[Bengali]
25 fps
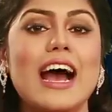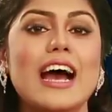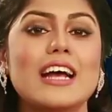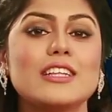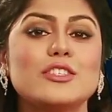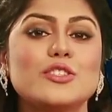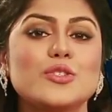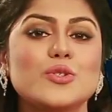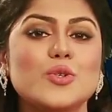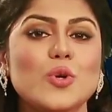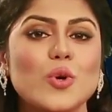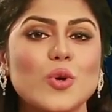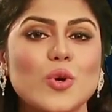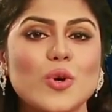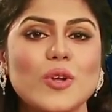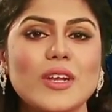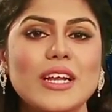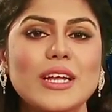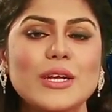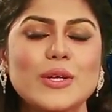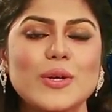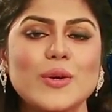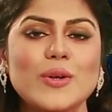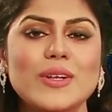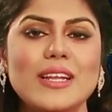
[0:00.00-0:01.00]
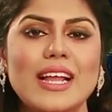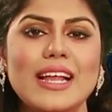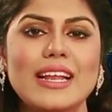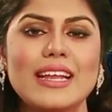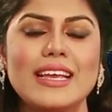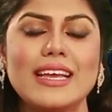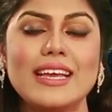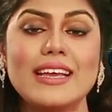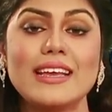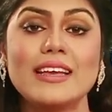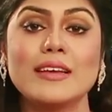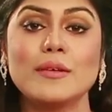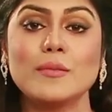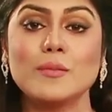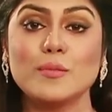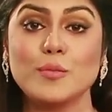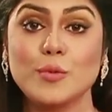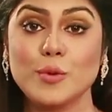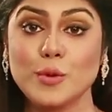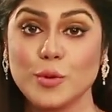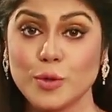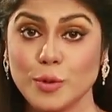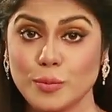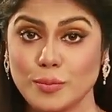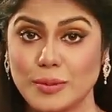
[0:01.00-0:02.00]
আজ গুগলের কল্যাণে
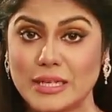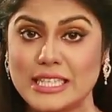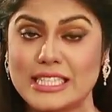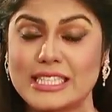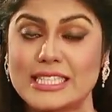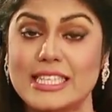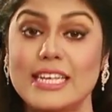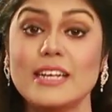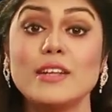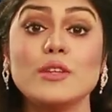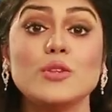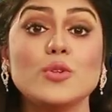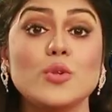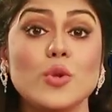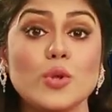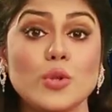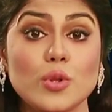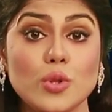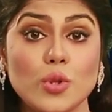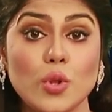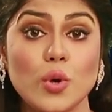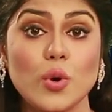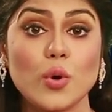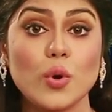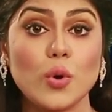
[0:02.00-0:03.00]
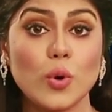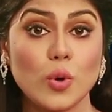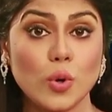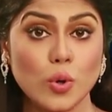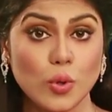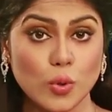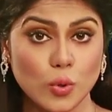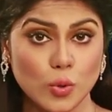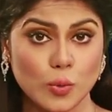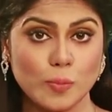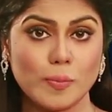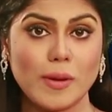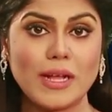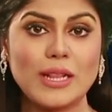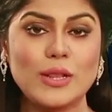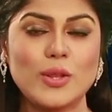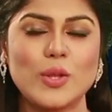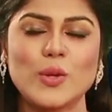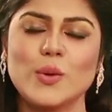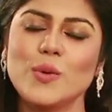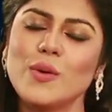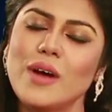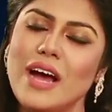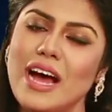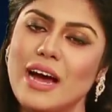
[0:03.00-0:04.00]
পুরো বিশ্বের তথ্য ও উপাত্ত
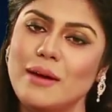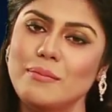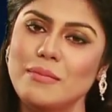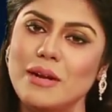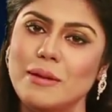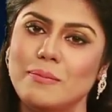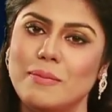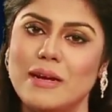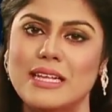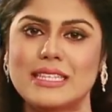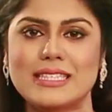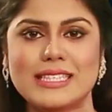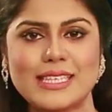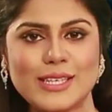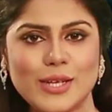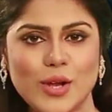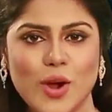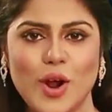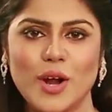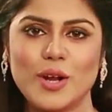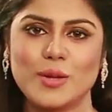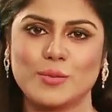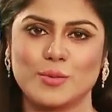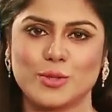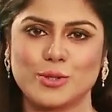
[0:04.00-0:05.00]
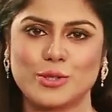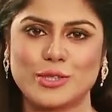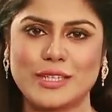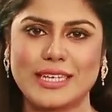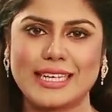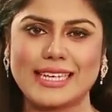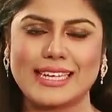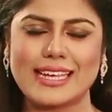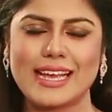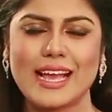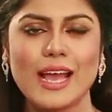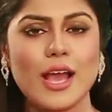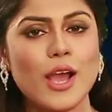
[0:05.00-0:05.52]
আমরা পাচ্ছি ঘরে বসেই